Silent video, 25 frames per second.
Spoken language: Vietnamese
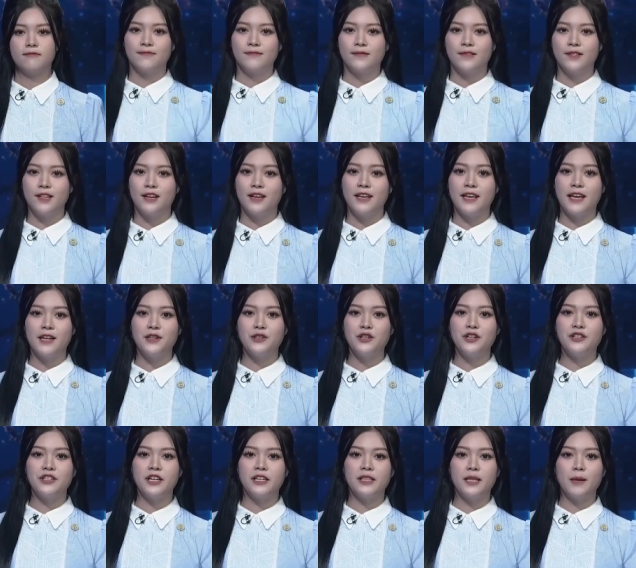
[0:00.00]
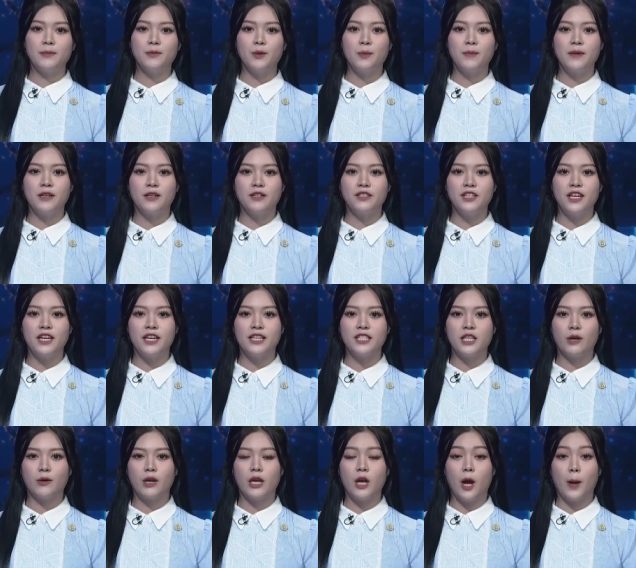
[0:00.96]
Thực hiện chương trình tiếp xúc cử tri
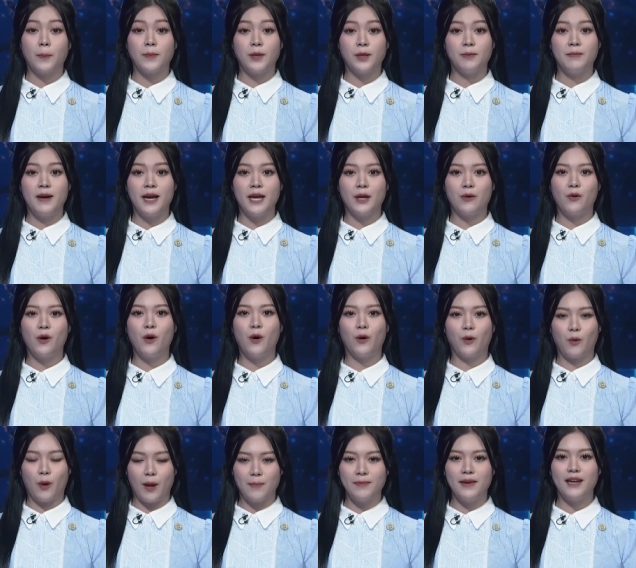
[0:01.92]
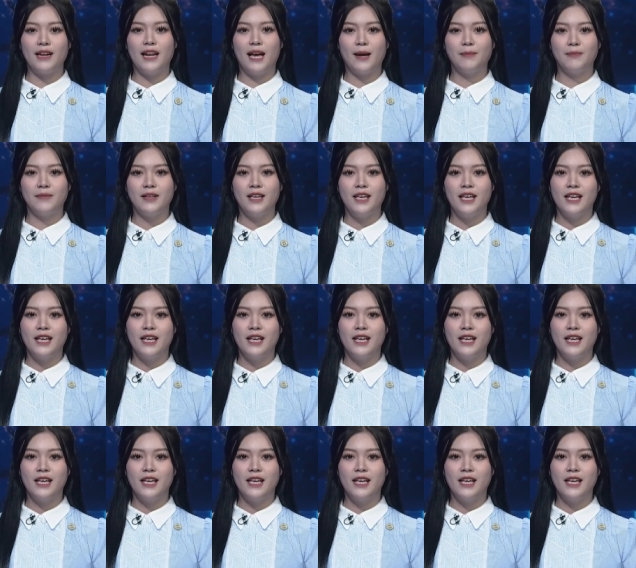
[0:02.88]
sau kỳ họp thứ bảy Quốc hội khóa mười lăm,